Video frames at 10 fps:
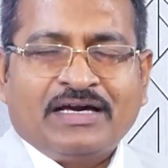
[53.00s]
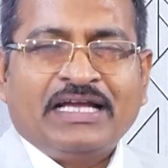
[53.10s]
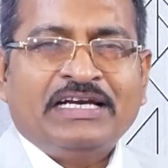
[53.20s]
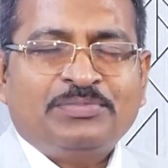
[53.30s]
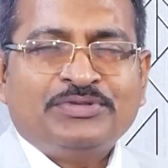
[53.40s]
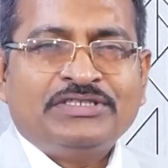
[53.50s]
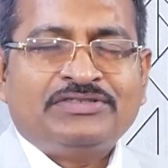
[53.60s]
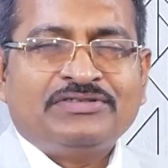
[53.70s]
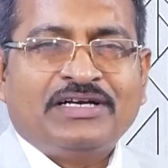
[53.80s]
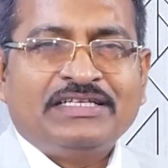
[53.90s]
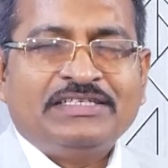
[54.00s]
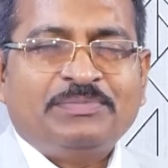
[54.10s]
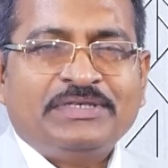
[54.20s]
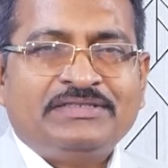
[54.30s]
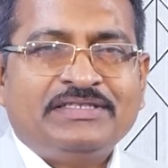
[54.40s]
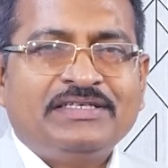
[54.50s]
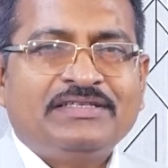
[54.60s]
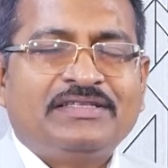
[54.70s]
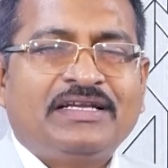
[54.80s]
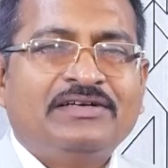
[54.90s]
హరిని పూజిస్తున్నాడని చెప్పేసి
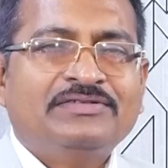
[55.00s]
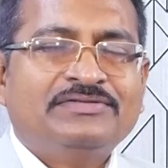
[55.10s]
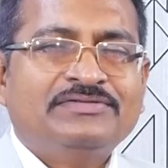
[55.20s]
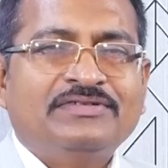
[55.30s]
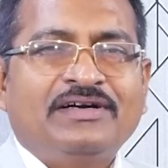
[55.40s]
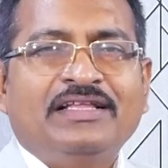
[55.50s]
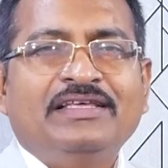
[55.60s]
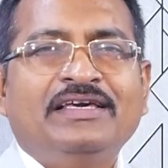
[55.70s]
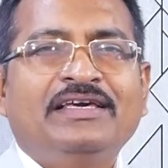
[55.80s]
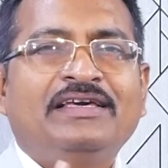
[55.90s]
తనను అదే